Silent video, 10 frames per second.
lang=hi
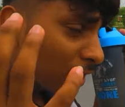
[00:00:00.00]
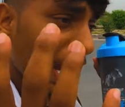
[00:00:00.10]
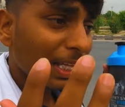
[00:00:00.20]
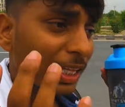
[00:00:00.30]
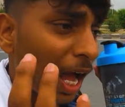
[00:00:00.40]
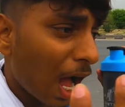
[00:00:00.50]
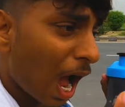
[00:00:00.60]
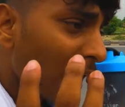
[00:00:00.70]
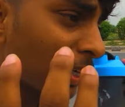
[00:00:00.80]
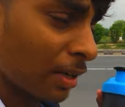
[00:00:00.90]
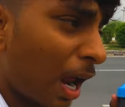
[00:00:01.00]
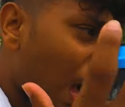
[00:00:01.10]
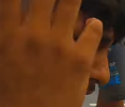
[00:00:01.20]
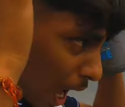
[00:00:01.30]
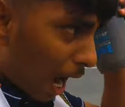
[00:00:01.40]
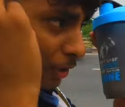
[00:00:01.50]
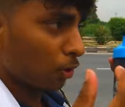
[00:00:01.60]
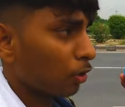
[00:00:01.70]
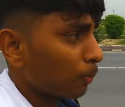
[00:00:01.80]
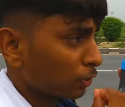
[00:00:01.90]
सात या आठ ना आठ
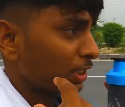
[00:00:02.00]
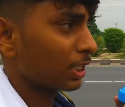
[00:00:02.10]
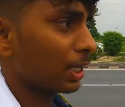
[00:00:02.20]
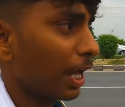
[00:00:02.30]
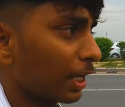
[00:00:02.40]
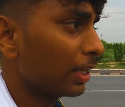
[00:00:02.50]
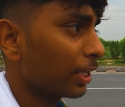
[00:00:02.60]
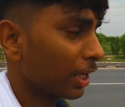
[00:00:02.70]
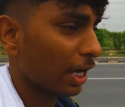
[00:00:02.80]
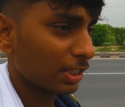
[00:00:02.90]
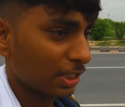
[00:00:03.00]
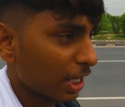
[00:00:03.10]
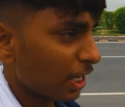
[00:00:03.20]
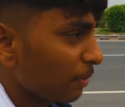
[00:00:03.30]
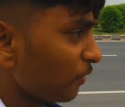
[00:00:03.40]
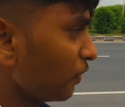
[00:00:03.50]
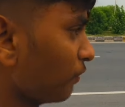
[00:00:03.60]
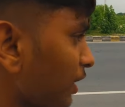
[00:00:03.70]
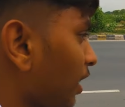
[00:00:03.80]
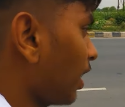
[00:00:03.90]
नौ नौ पुस्तकें चली जाएंगी देखिए गाइस ये रही मेरी
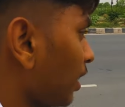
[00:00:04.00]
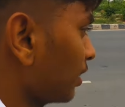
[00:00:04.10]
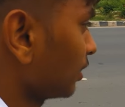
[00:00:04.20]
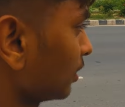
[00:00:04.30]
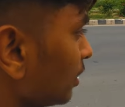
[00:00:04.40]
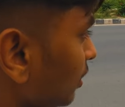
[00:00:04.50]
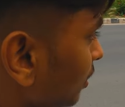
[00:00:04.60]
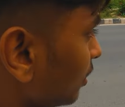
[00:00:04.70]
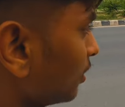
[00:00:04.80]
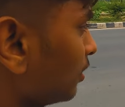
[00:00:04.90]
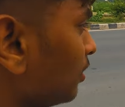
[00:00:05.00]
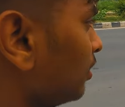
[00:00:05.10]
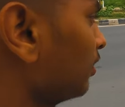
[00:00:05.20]
फेवरेट गाइस देखिए